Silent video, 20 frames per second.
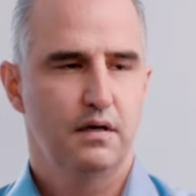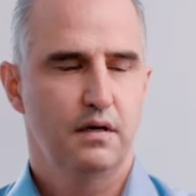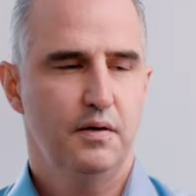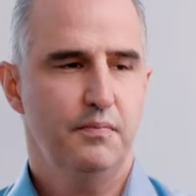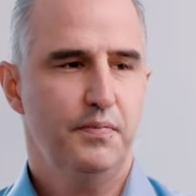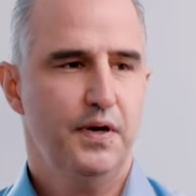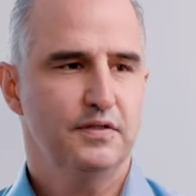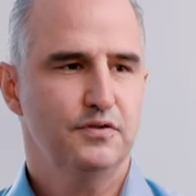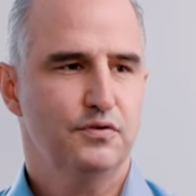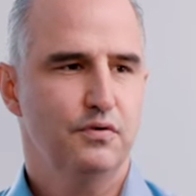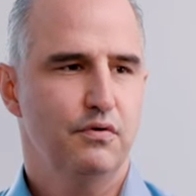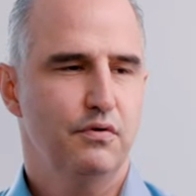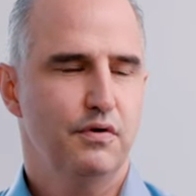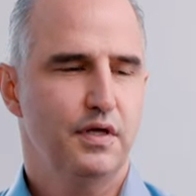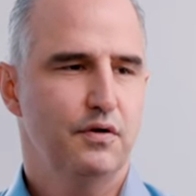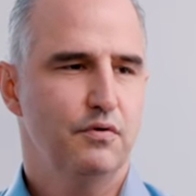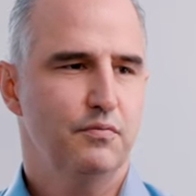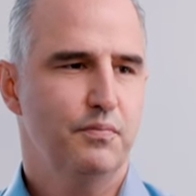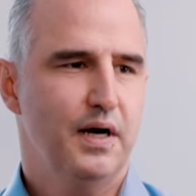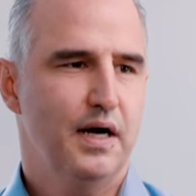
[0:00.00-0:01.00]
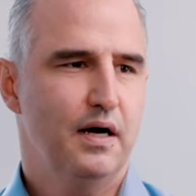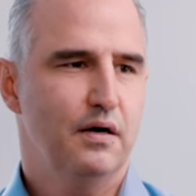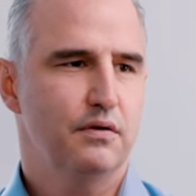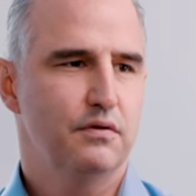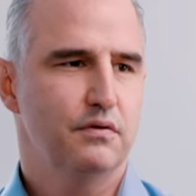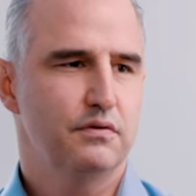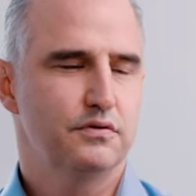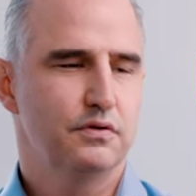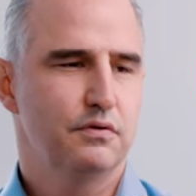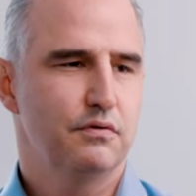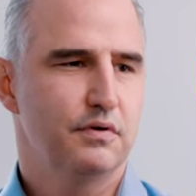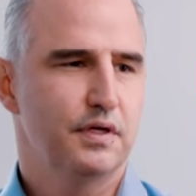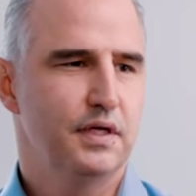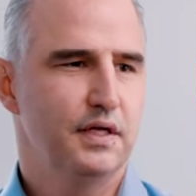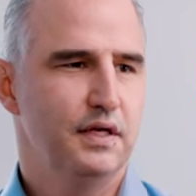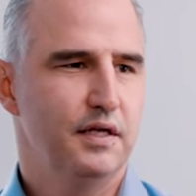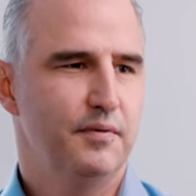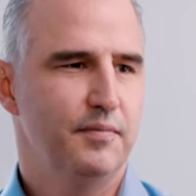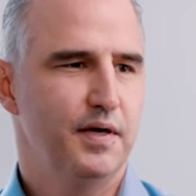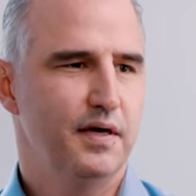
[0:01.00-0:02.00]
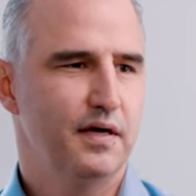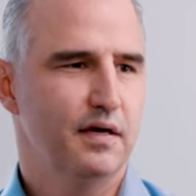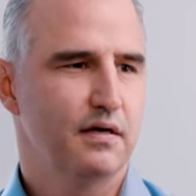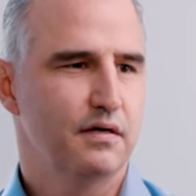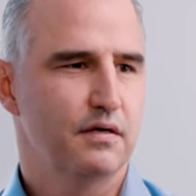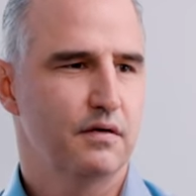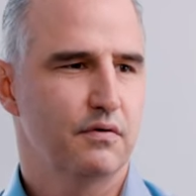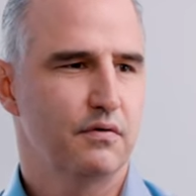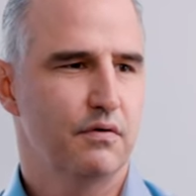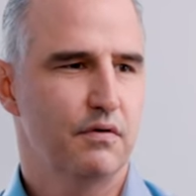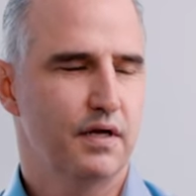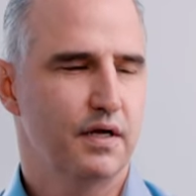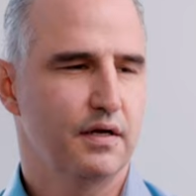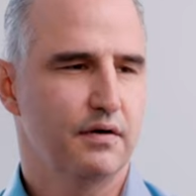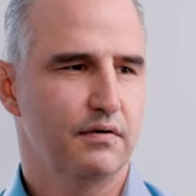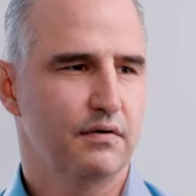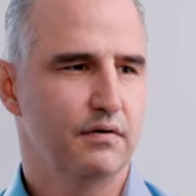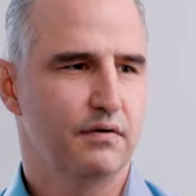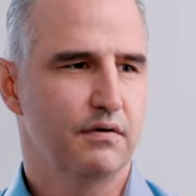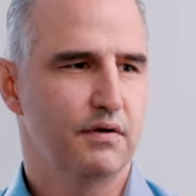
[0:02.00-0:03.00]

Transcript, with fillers: Implantologie und Parodontologie, liebe Kolleginnen und